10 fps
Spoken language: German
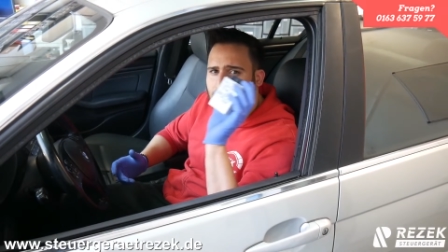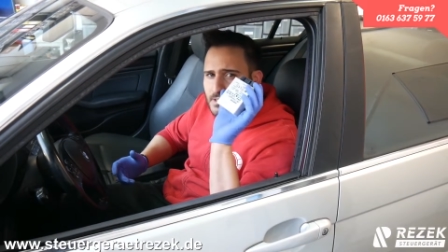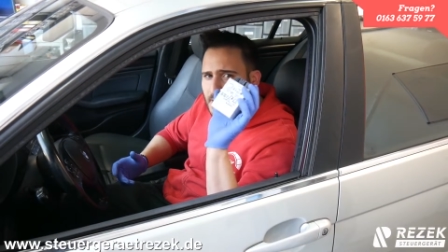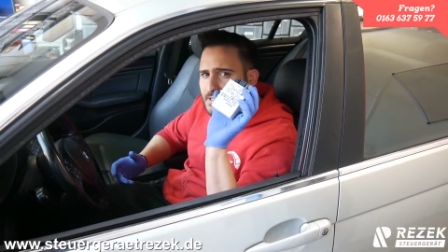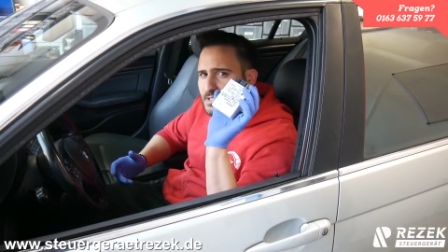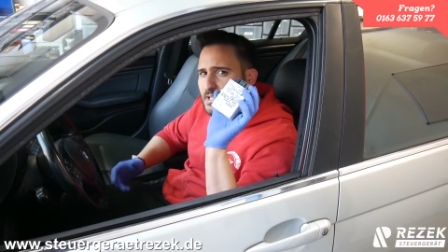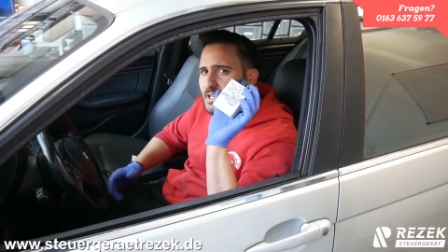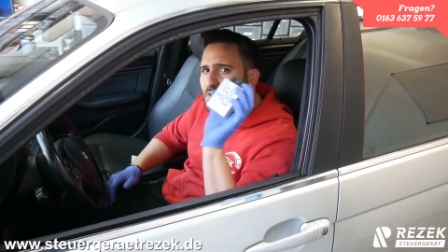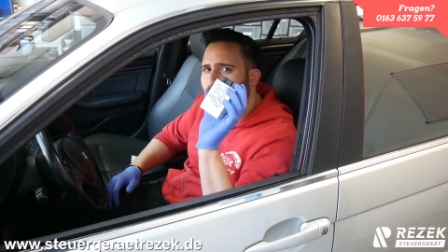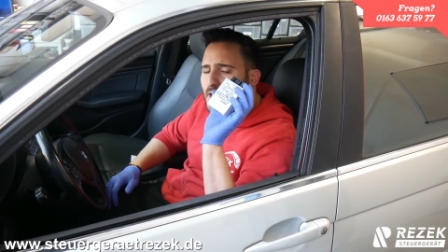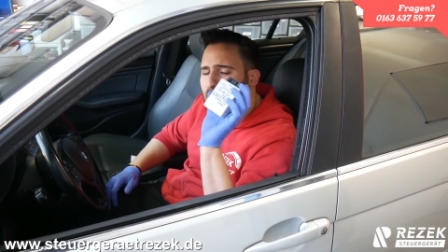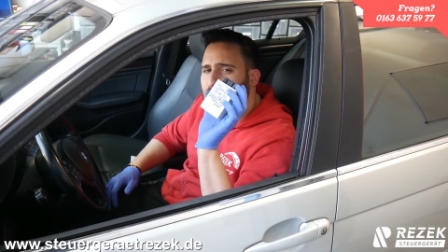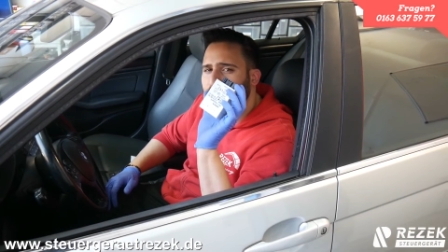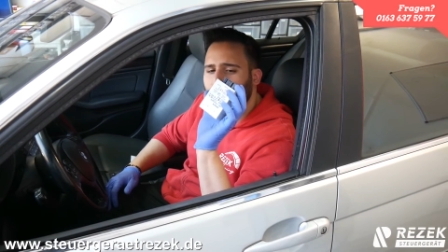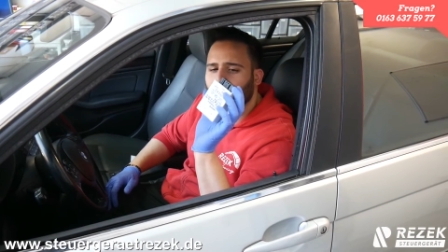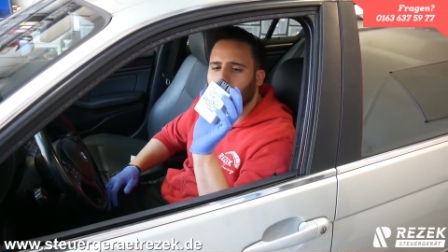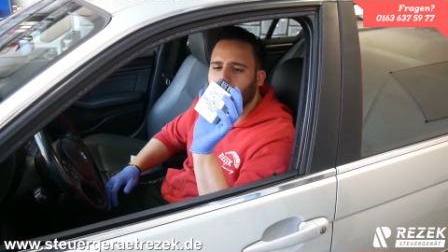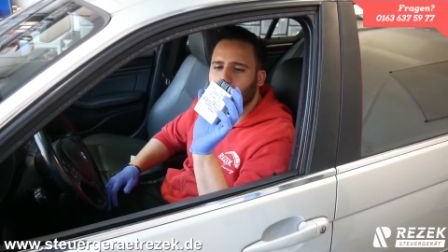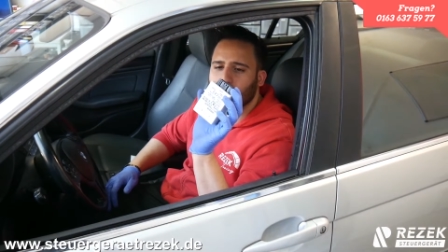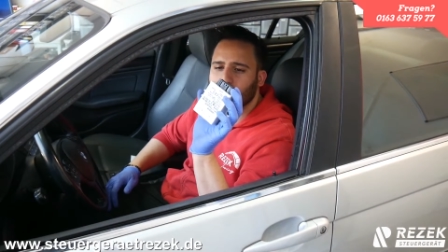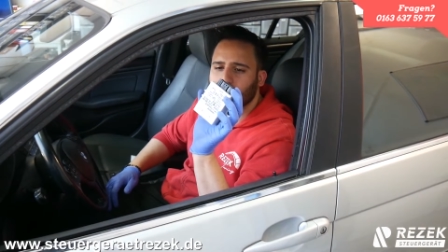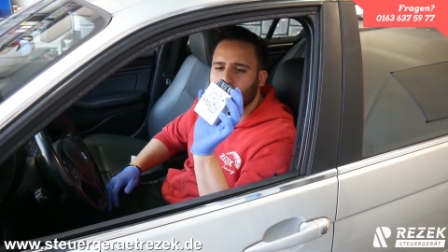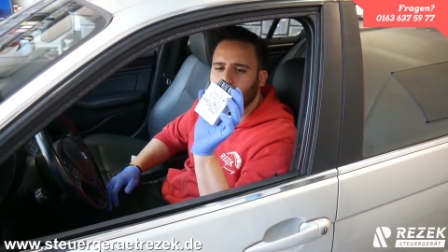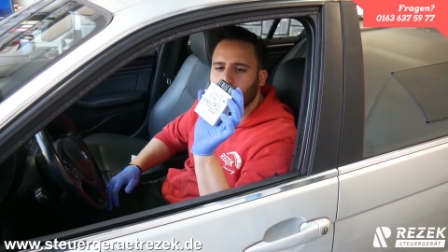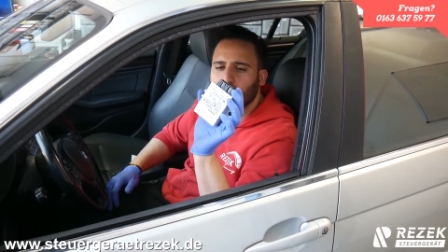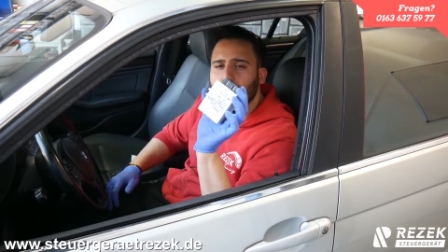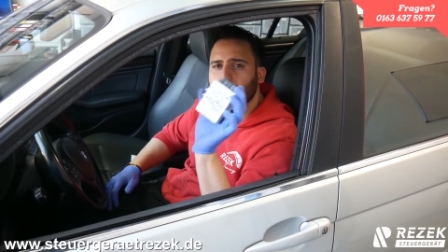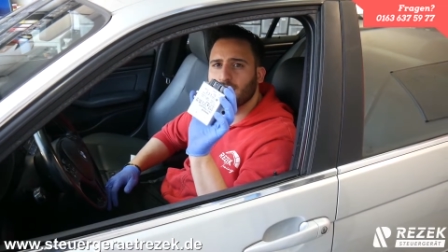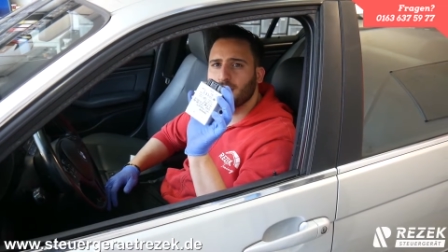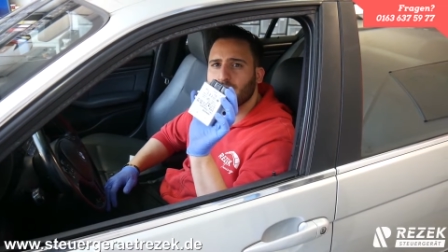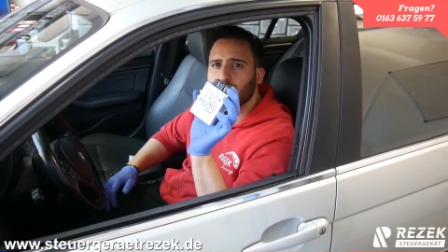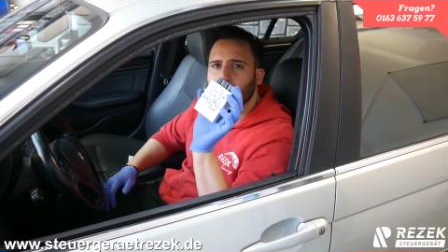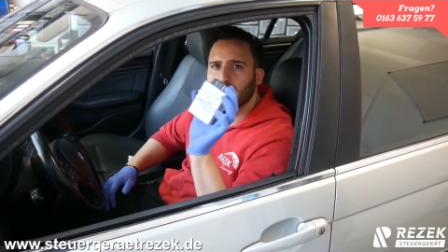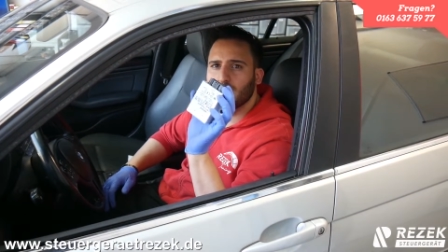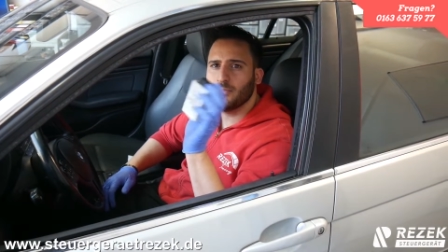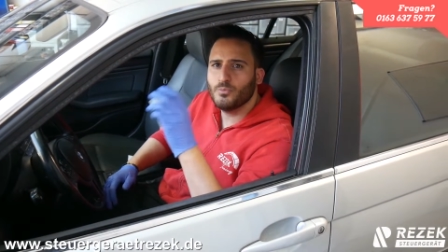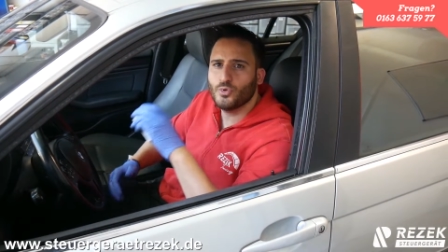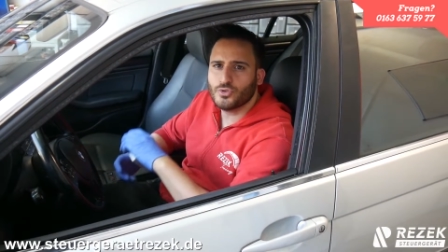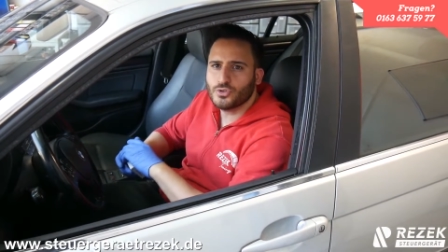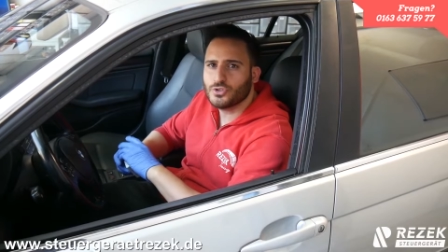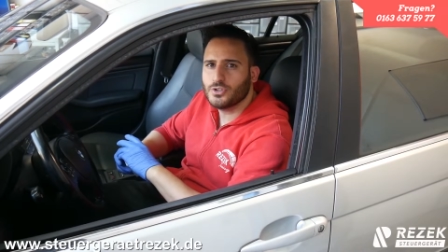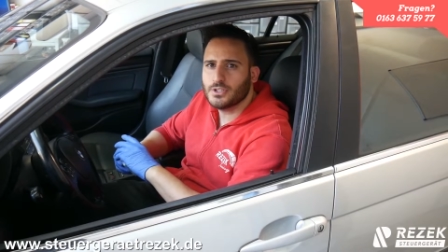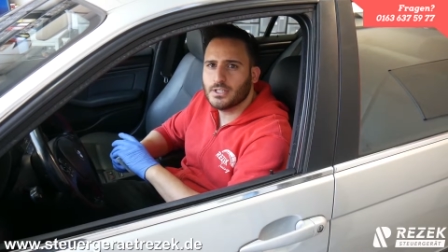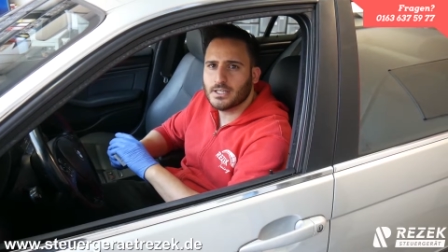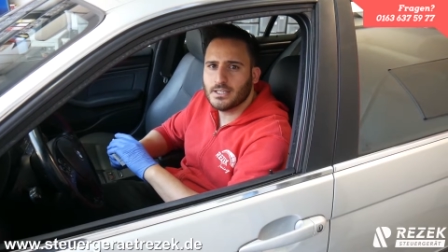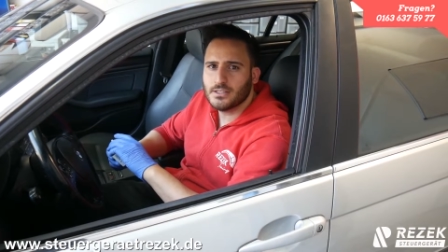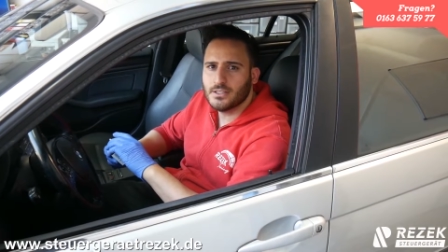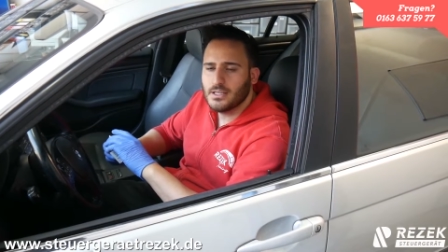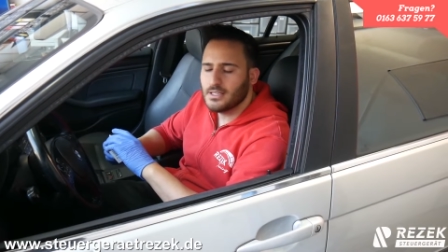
Das heißt, die EWS war als Fehler hinterlegt im Motorsteuergerät